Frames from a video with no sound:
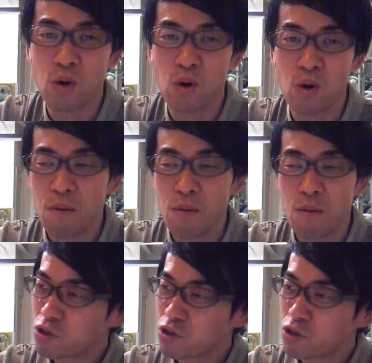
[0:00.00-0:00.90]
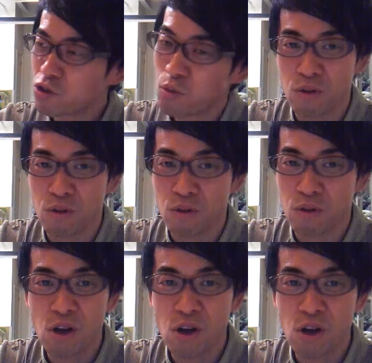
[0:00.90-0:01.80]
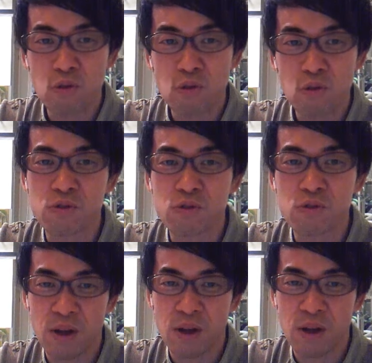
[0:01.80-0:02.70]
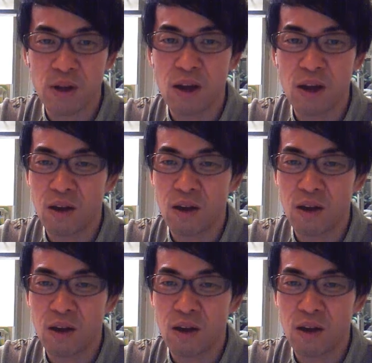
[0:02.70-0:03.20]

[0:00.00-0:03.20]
賠償問題とかでかくなると思うんですけどね。